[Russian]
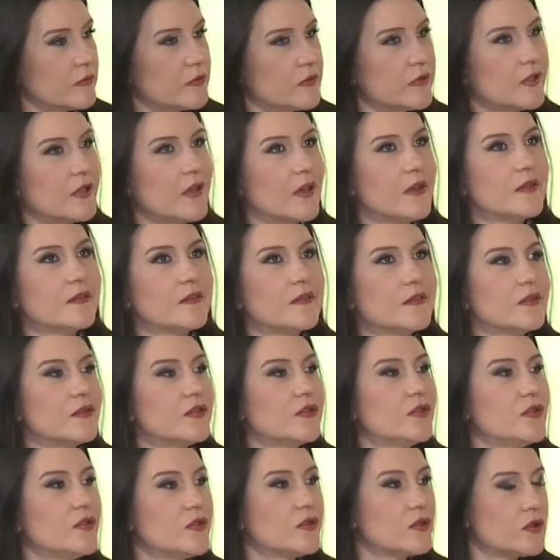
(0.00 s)
тренды
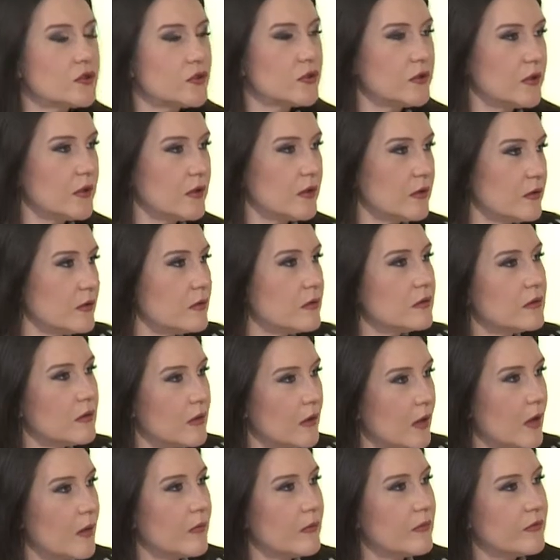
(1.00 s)
нынешние
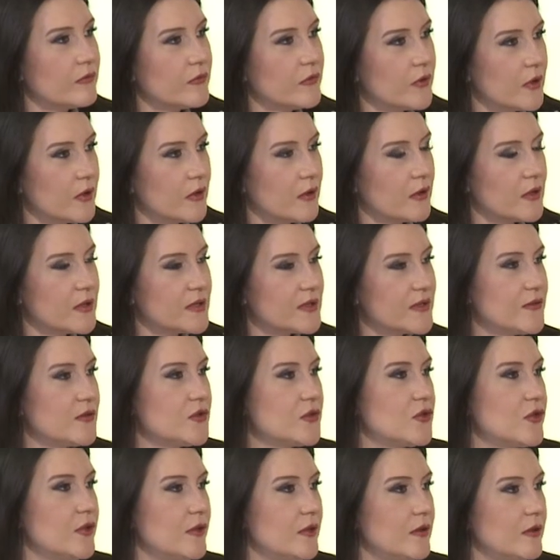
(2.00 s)
а, в э,
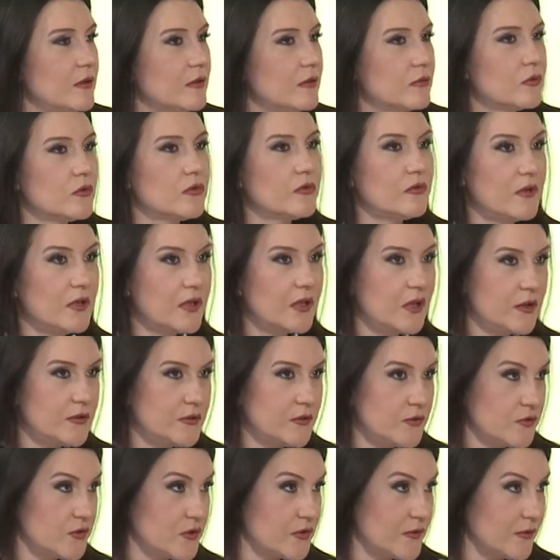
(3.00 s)
освещении вот Великой
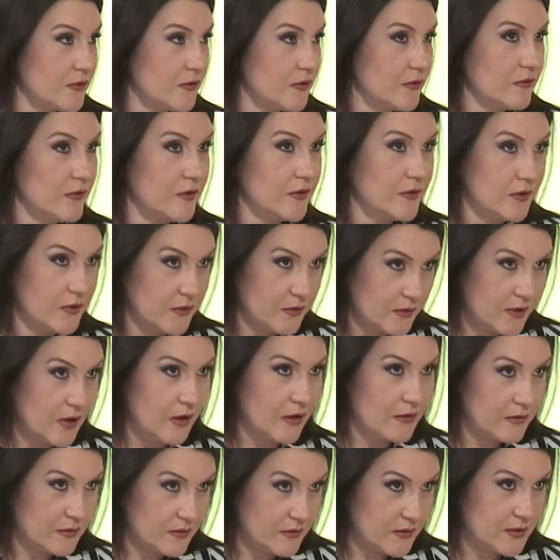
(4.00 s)
Отечественной войны?
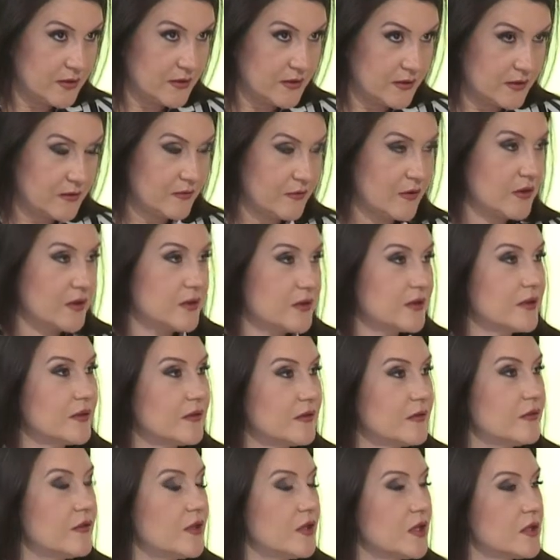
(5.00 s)
Так называлась да.
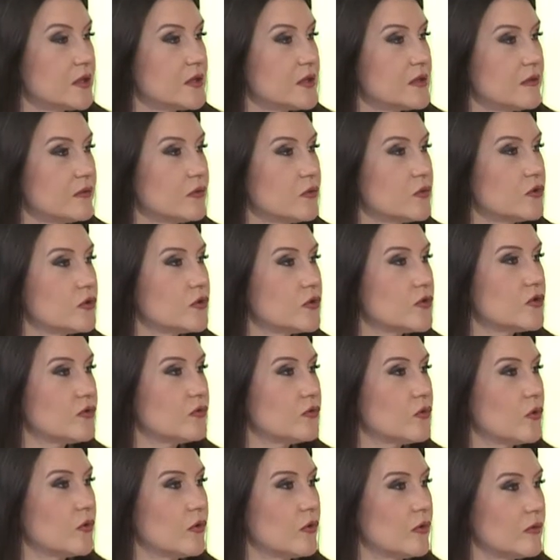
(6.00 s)
конференция. Вот
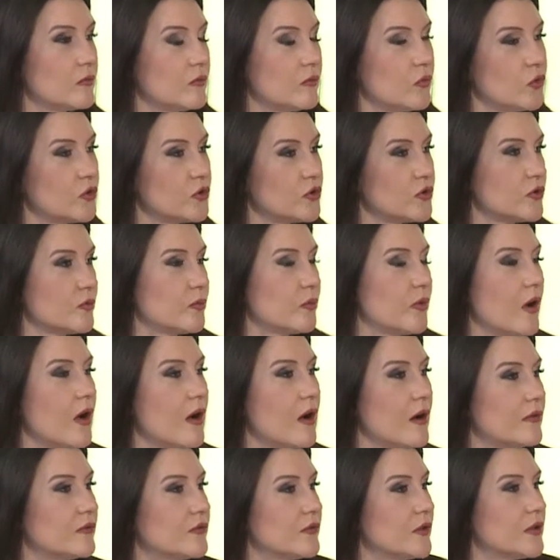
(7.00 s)
чего больше,
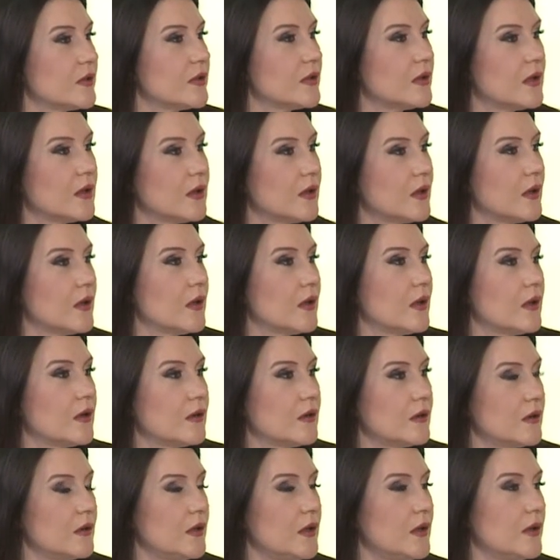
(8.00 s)
правды
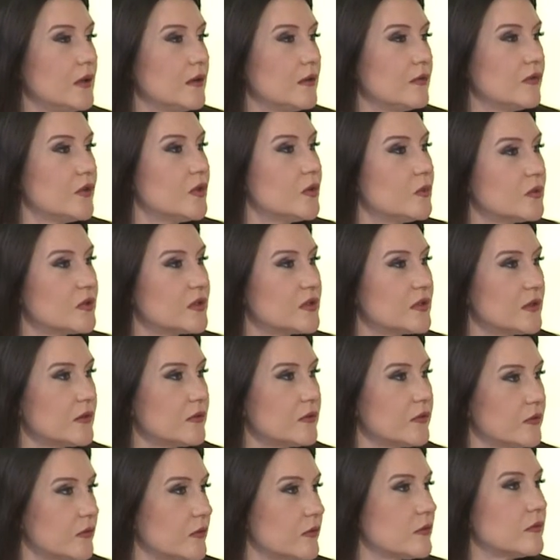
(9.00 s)
или
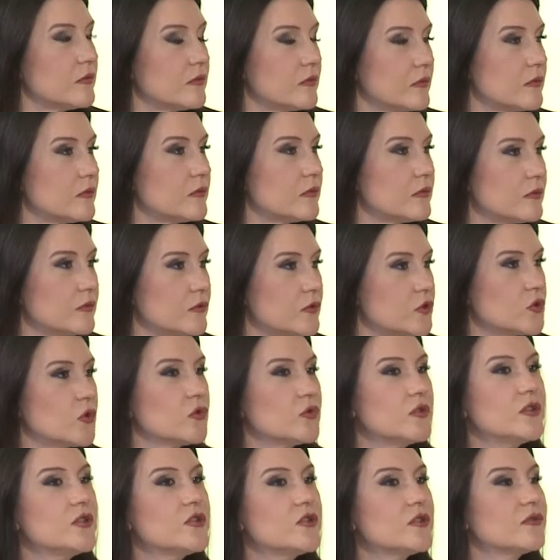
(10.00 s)
вымыслов? Что
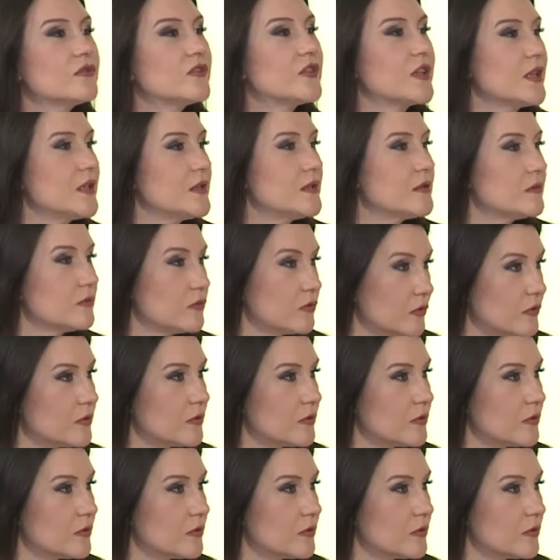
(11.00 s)
ну, нынче в тренде? Вот?